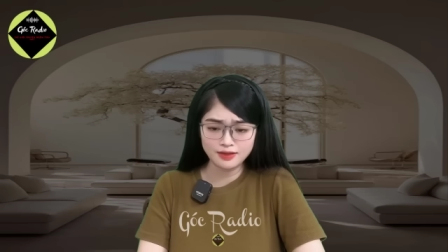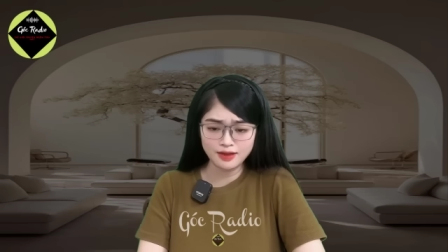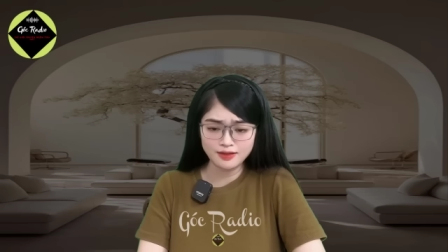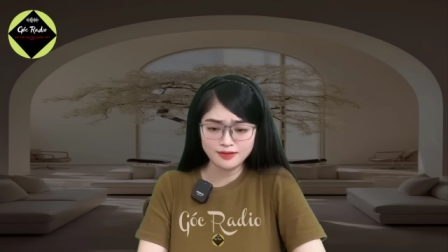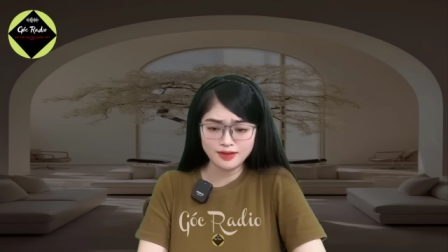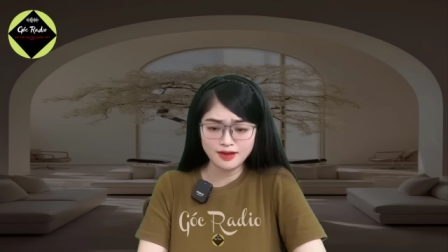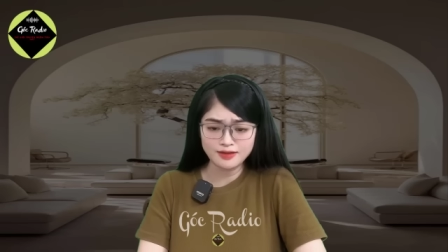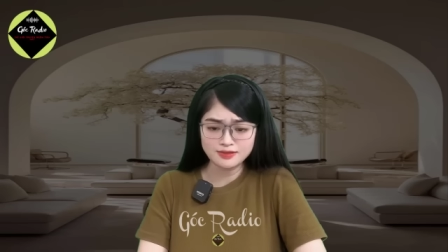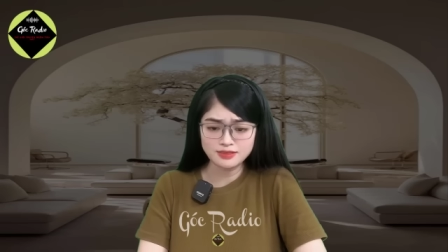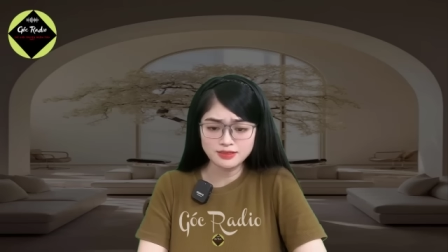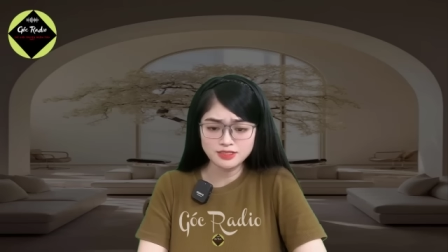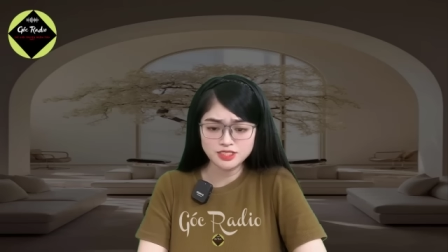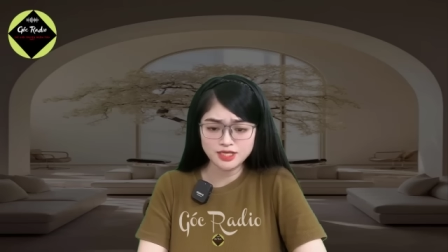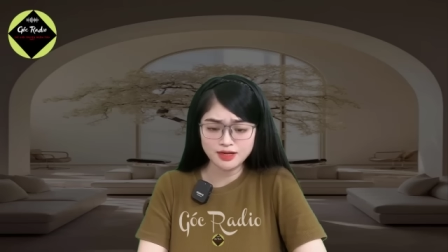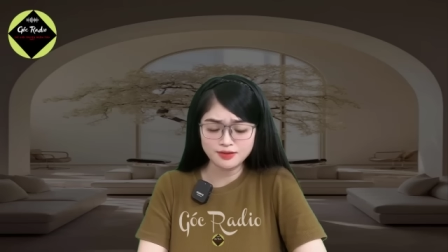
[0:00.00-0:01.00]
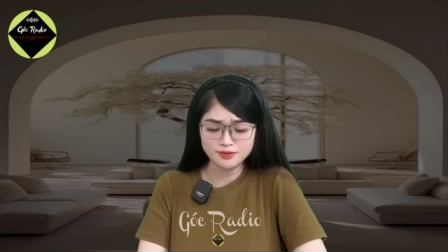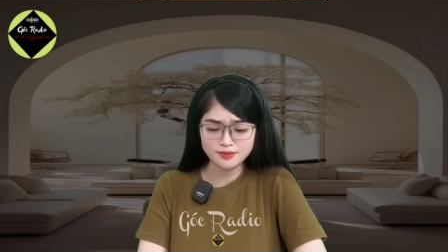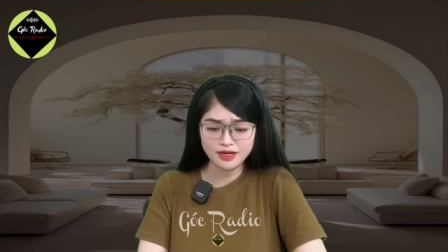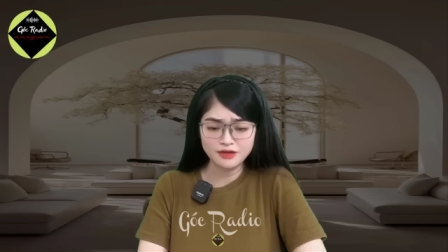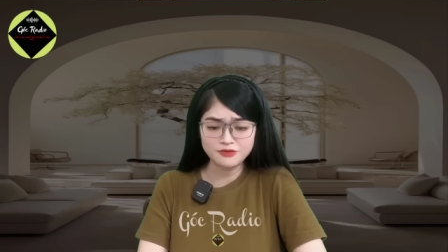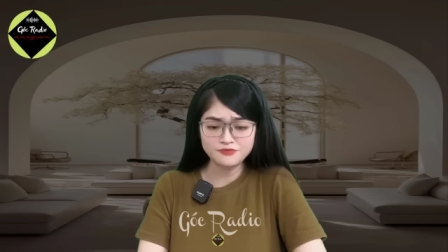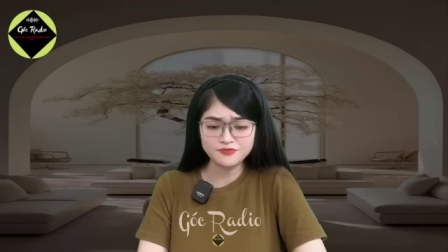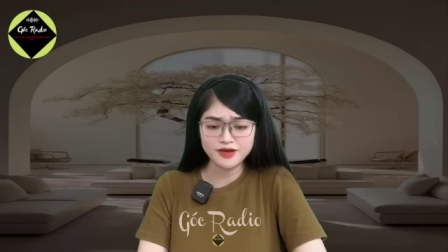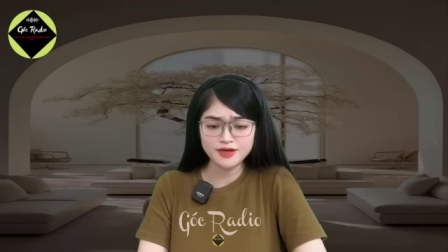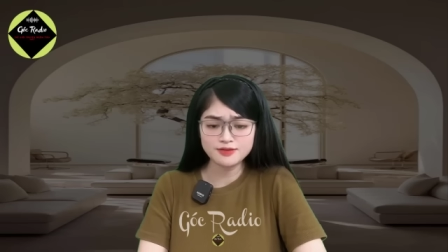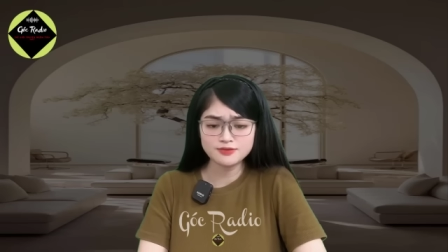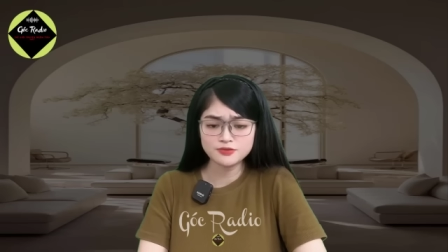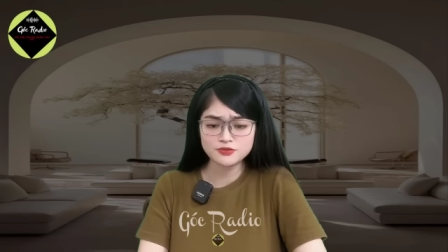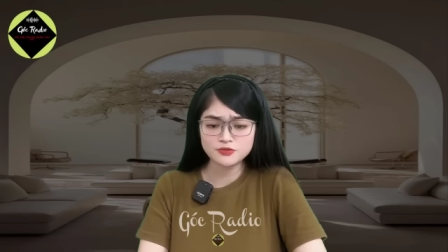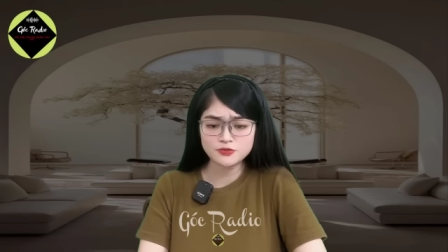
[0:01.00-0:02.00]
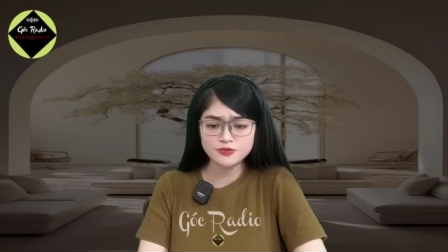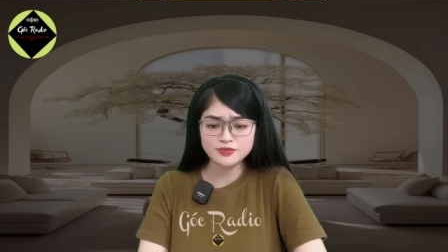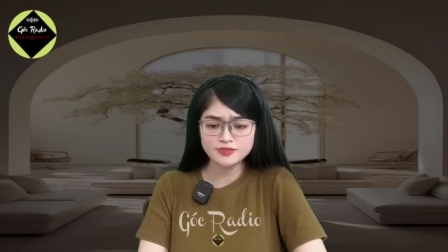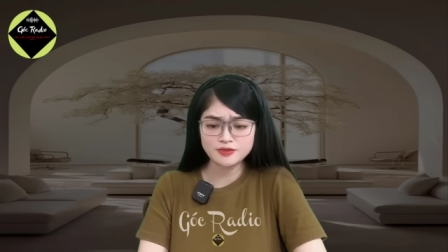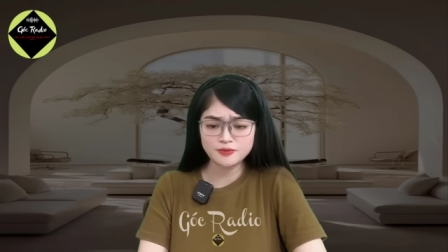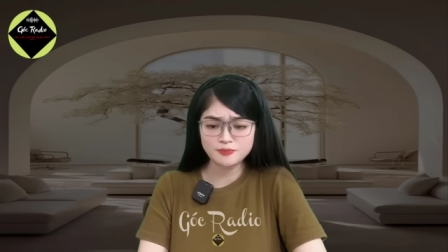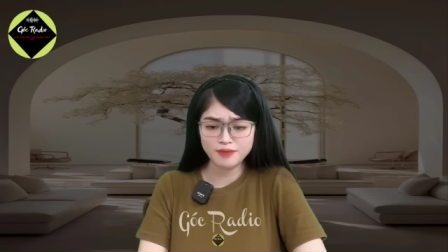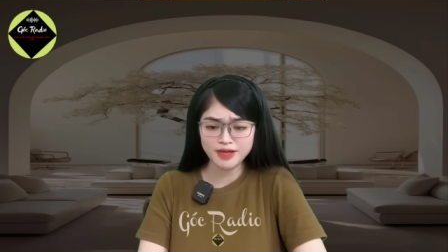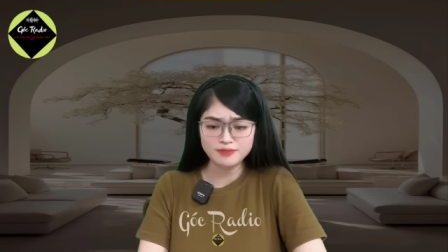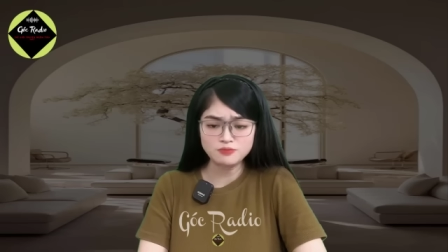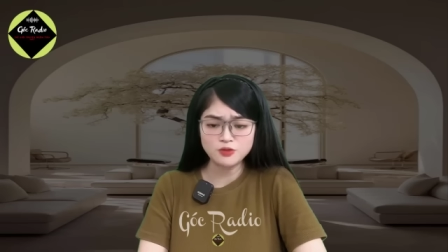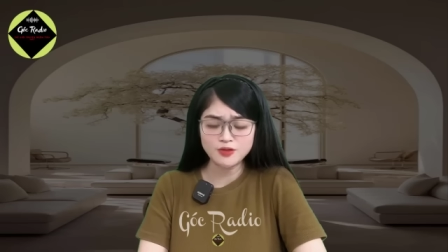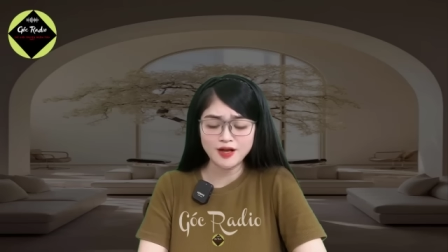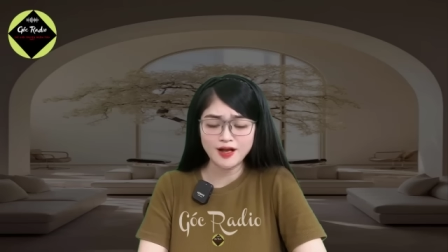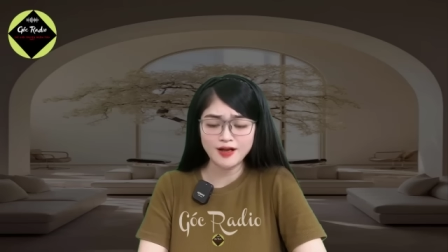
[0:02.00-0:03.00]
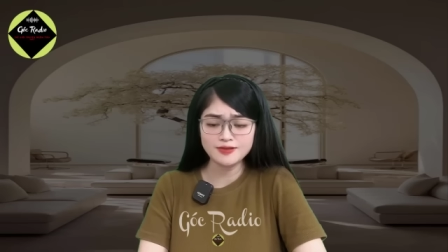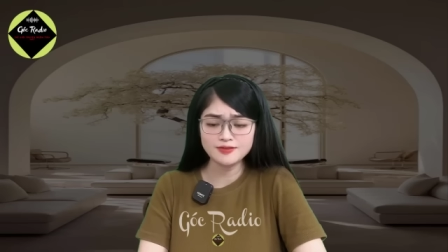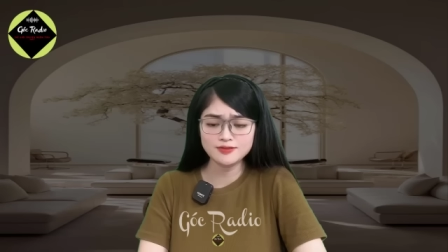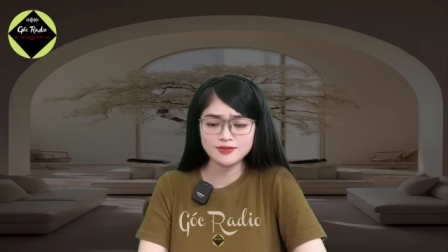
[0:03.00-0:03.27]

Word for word: Anh ta siết chặt áo vest rồi giật mạnh một cái.